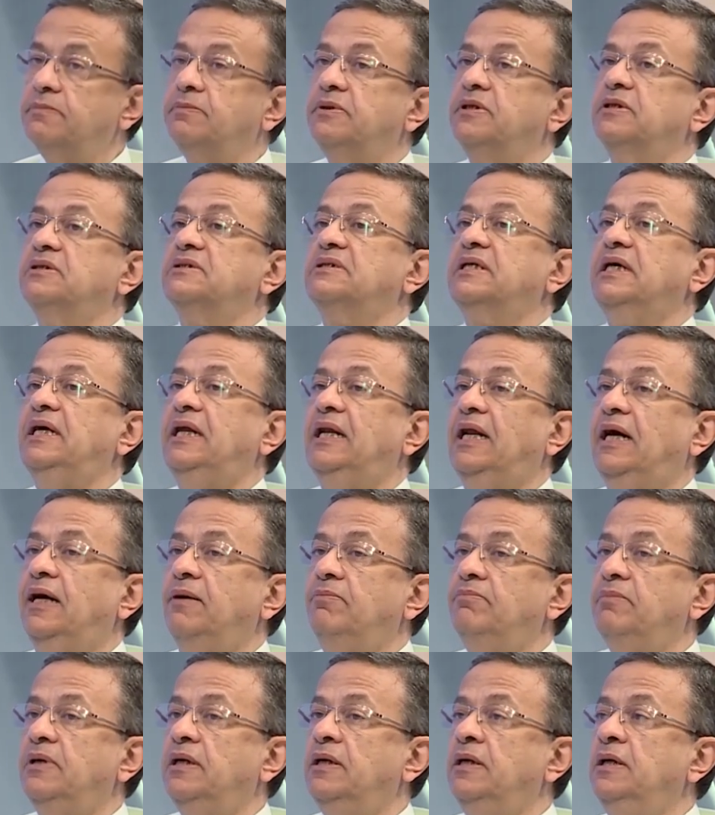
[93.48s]
بالنصايح
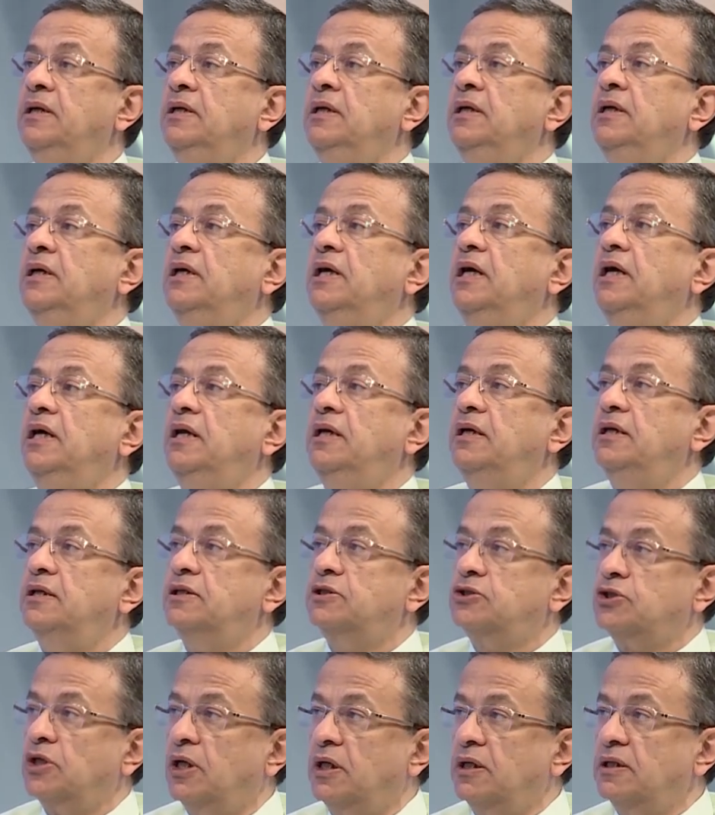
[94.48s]
العامه
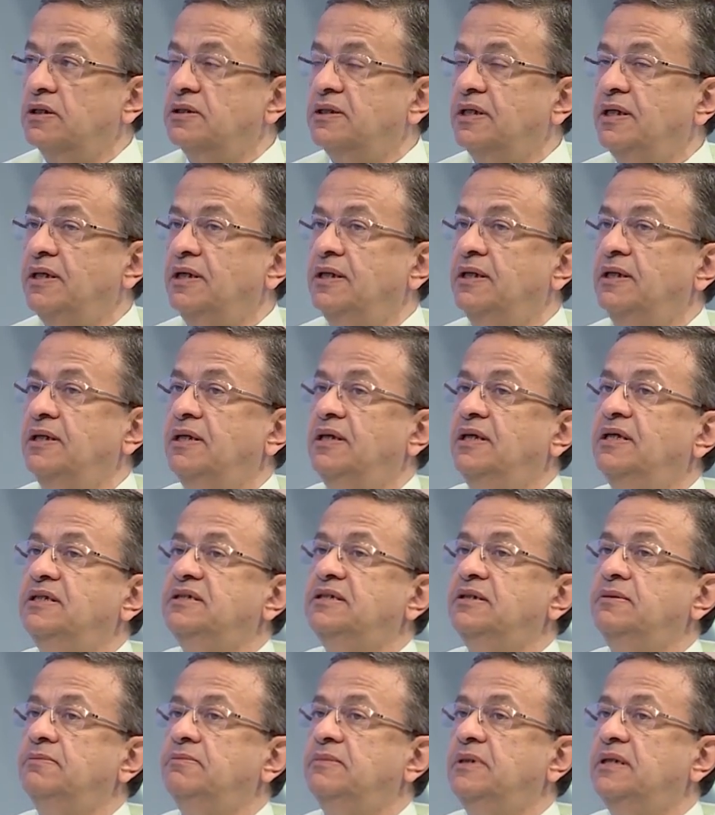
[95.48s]
الشعر ده
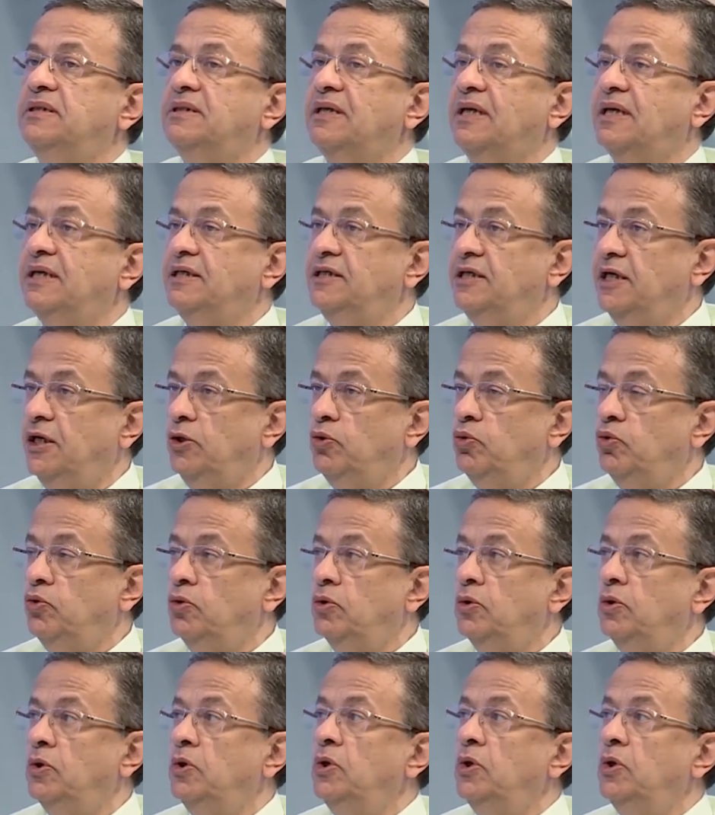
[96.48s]
لازم نتخيله